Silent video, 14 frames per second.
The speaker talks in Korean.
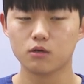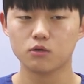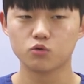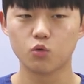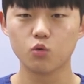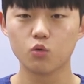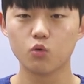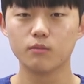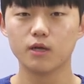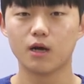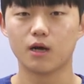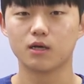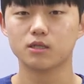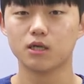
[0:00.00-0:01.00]

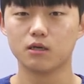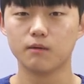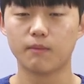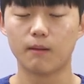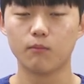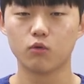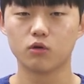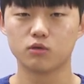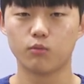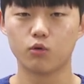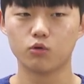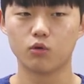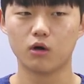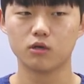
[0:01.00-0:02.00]
손꼼의학 책을 반복해서
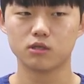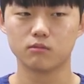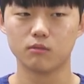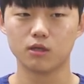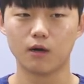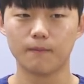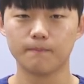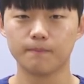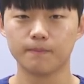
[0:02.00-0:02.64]
보기도 하였습니다.